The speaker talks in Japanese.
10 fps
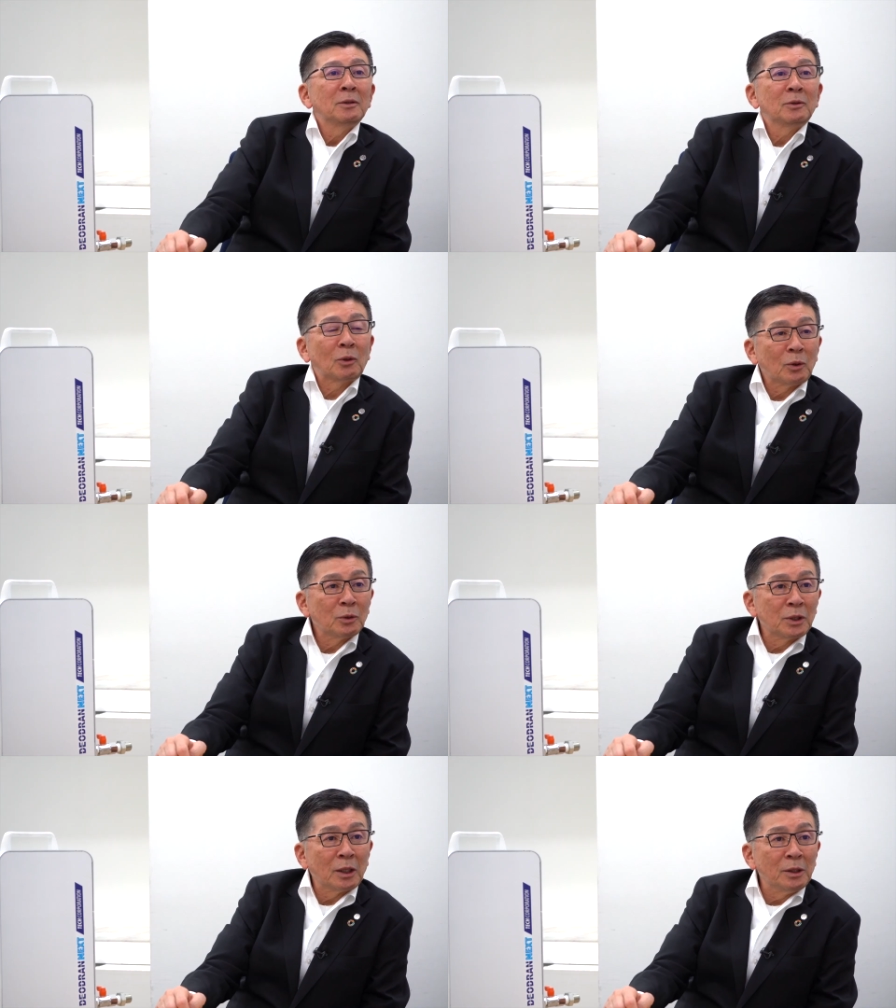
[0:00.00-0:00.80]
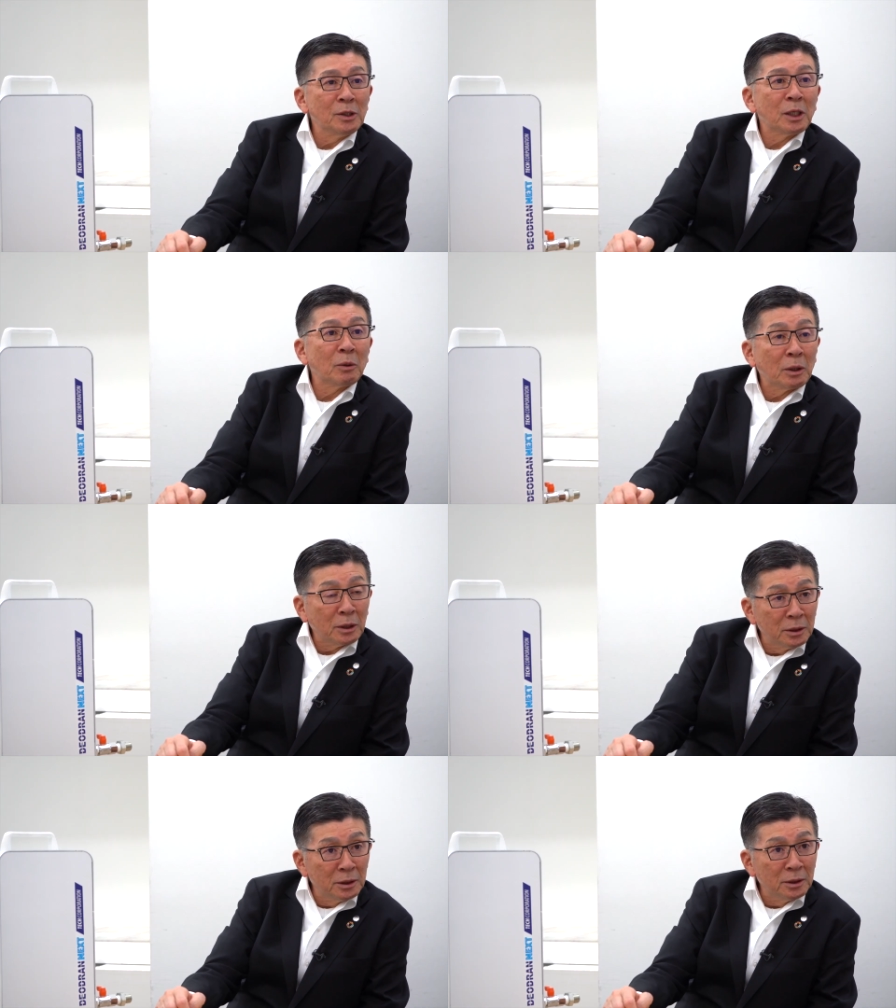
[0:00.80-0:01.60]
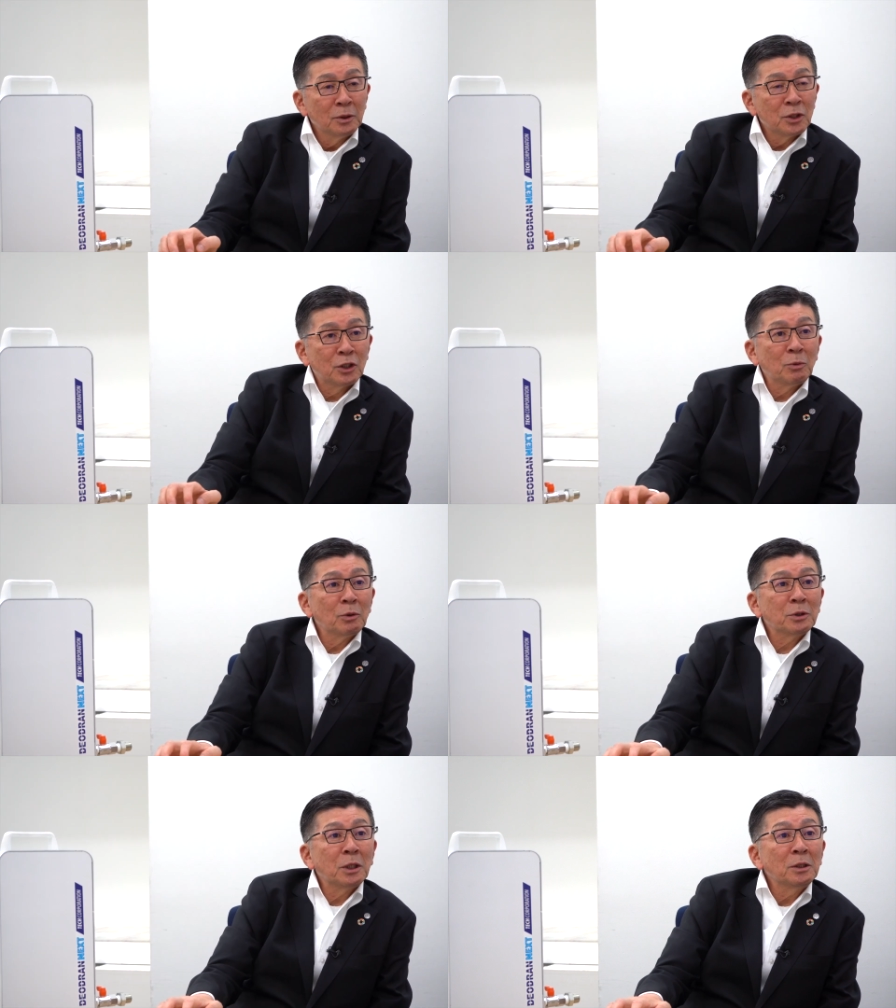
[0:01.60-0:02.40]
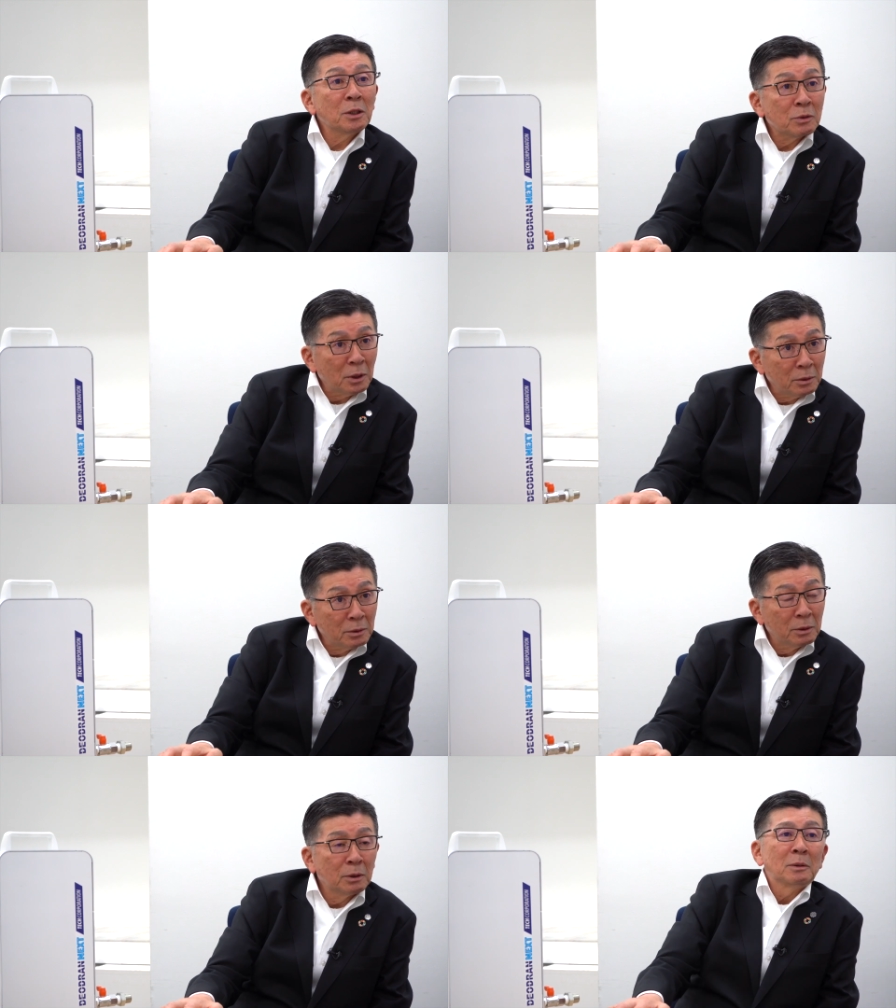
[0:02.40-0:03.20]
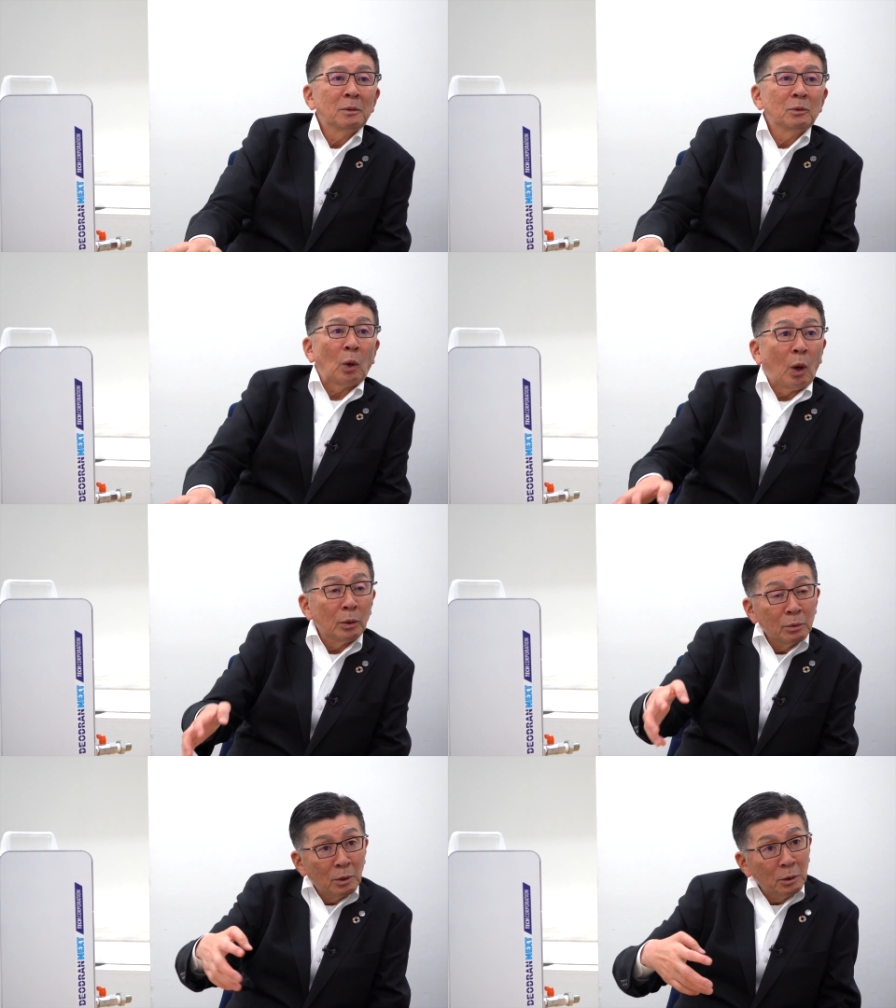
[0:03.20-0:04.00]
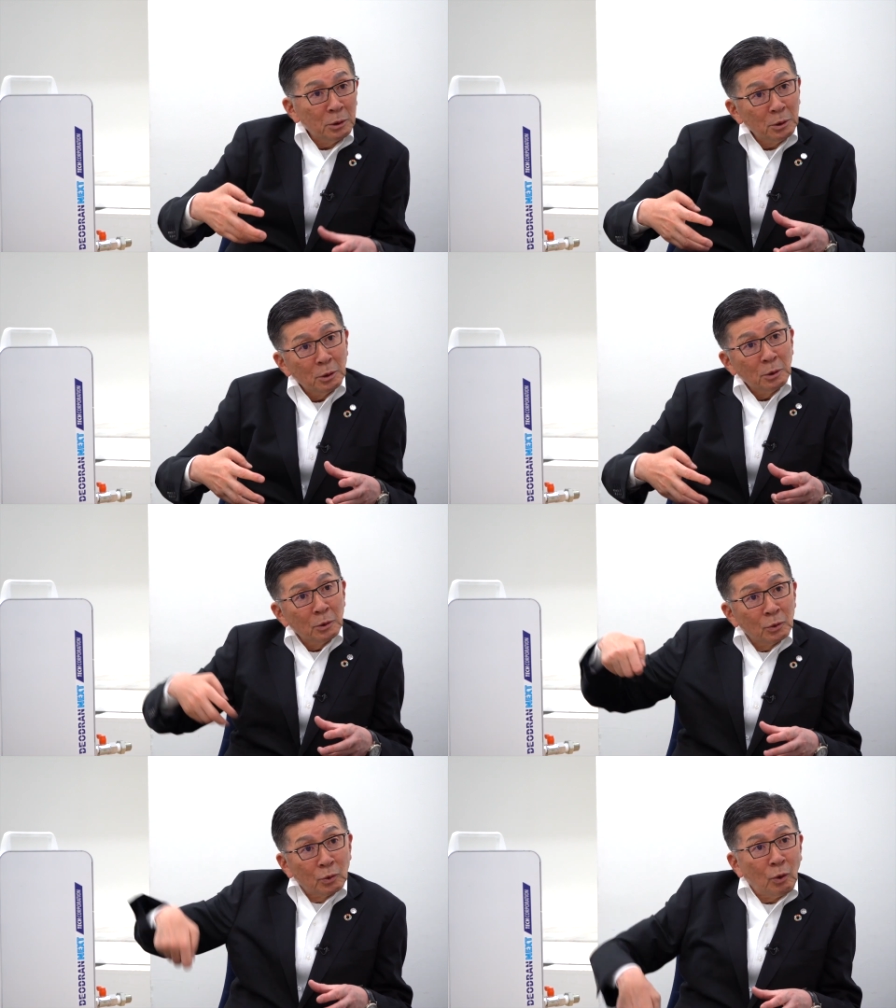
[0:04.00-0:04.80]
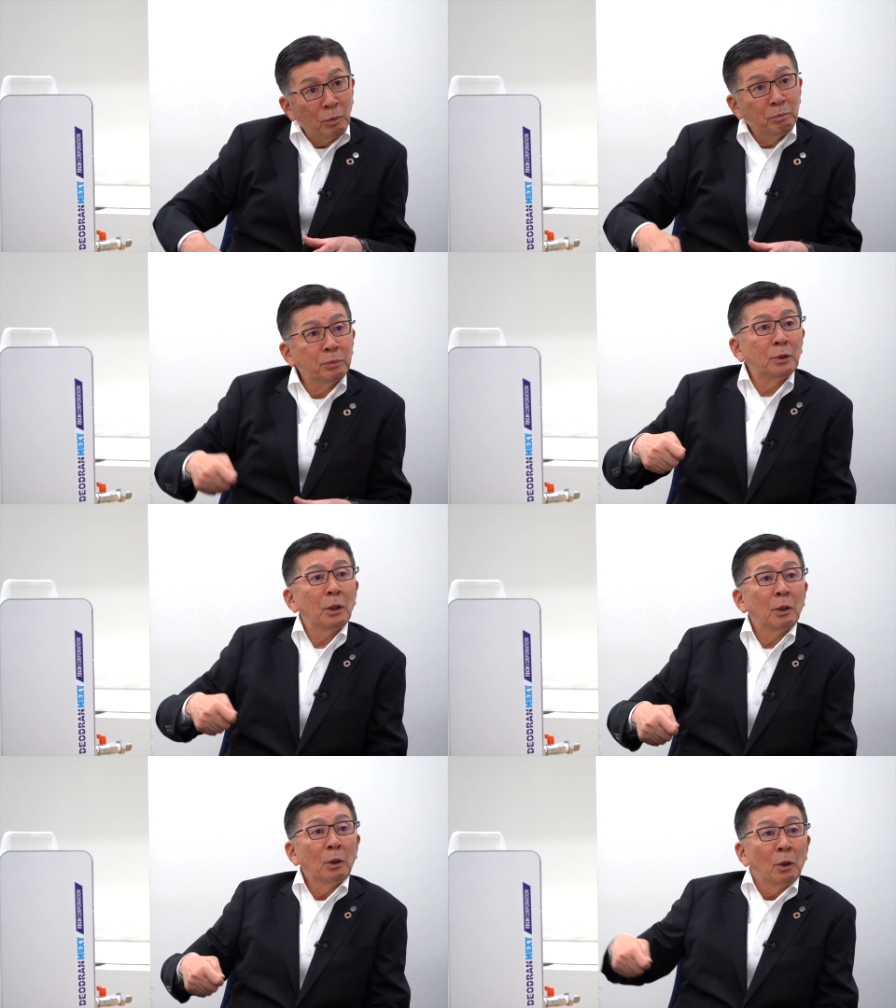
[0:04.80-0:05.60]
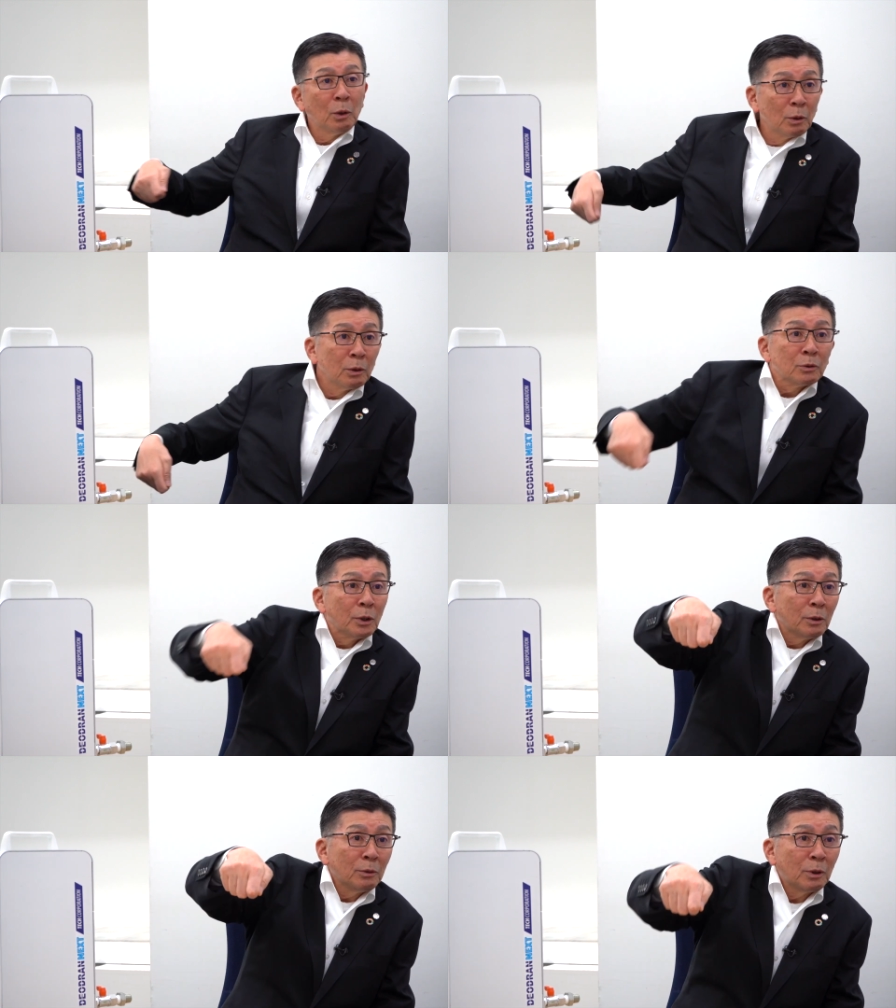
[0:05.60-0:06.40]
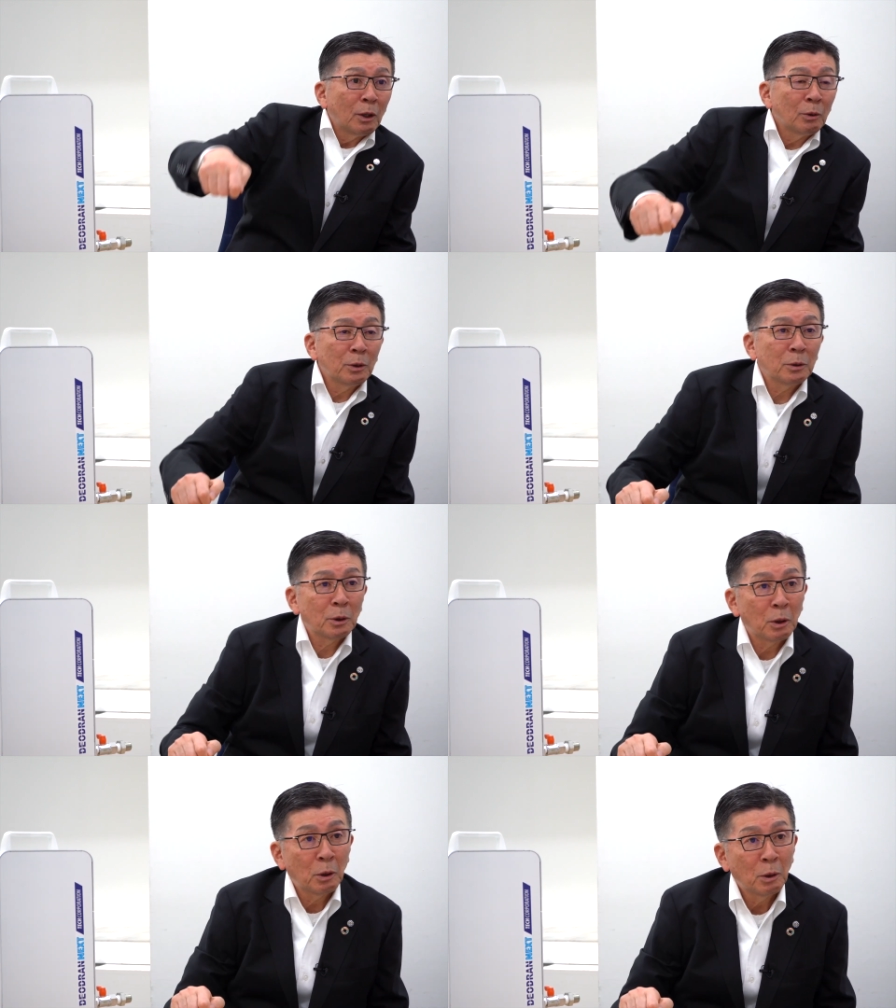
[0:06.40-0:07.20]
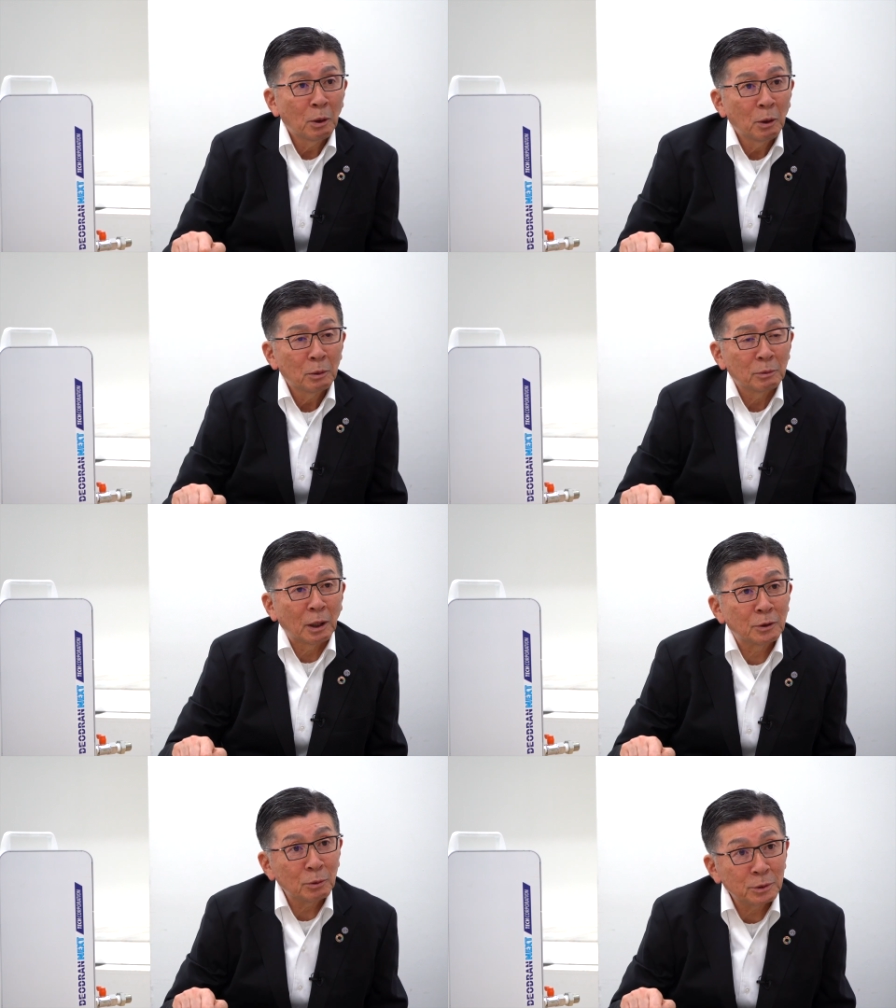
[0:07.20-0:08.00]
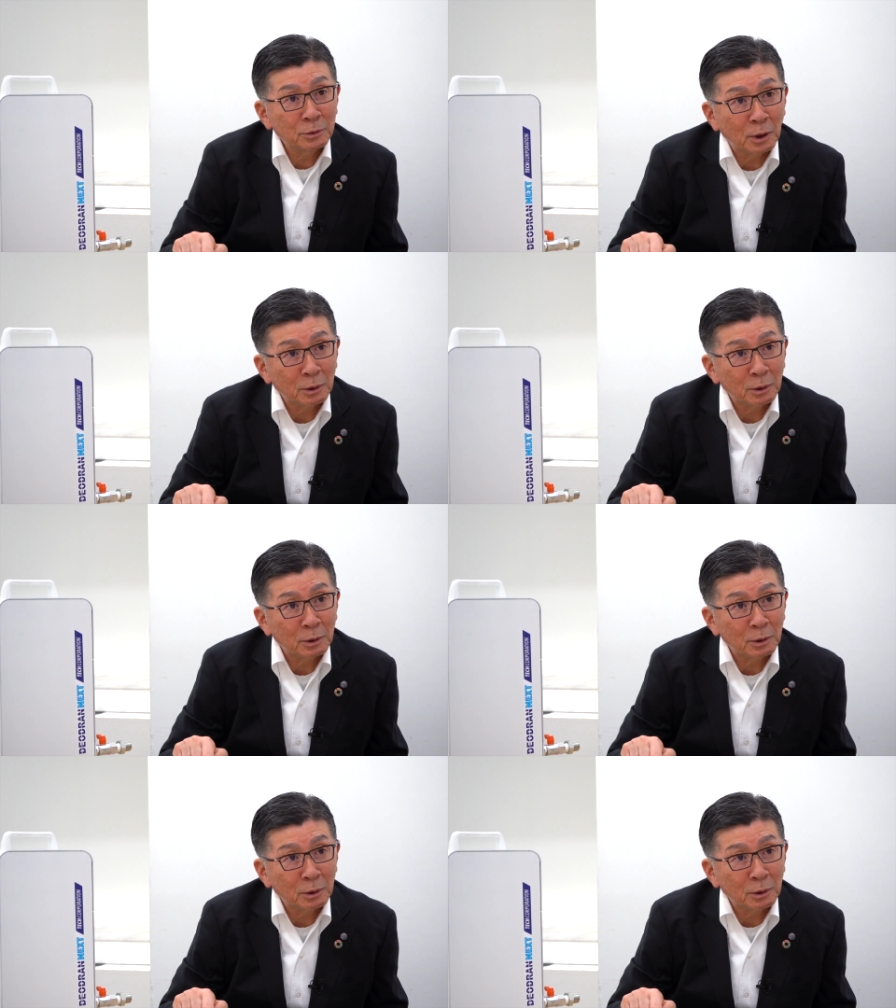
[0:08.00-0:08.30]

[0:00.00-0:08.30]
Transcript: そこの責任者の方に「質問していいですか?」ってあんなにスコップで洗剤を入れて「大丈夫です